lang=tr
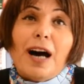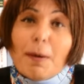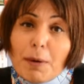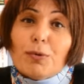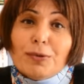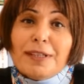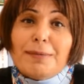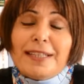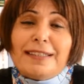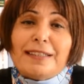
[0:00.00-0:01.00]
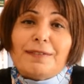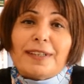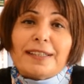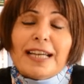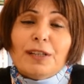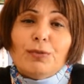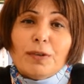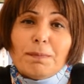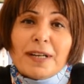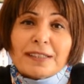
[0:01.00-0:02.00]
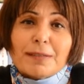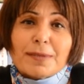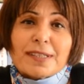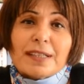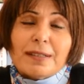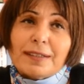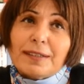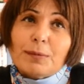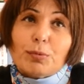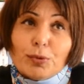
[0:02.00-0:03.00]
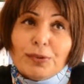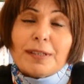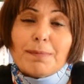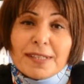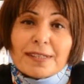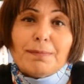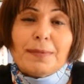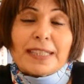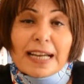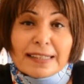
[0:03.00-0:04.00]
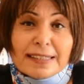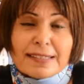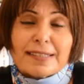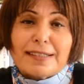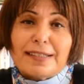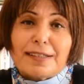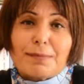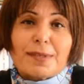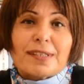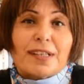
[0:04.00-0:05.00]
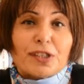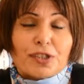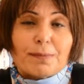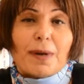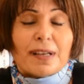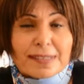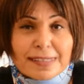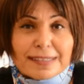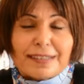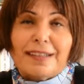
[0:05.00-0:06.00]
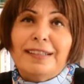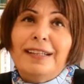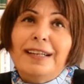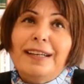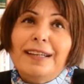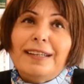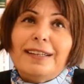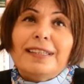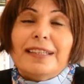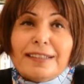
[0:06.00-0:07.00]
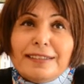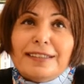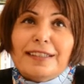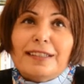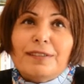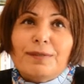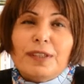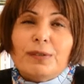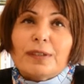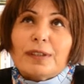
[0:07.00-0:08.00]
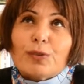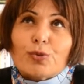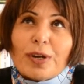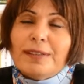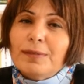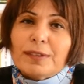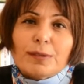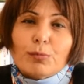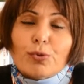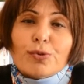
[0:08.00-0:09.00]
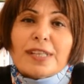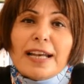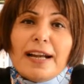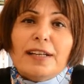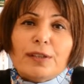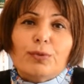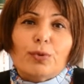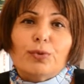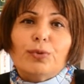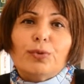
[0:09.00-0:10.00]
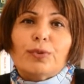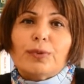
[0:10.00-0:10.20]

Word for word: Ama bunun da bir nedeni var. Yani dönüp baktığımızda e, bunun da bizim kendi sınırlarımızı aşıp aslında e, Yaradan'a ve e, şu an mucizelerle dolu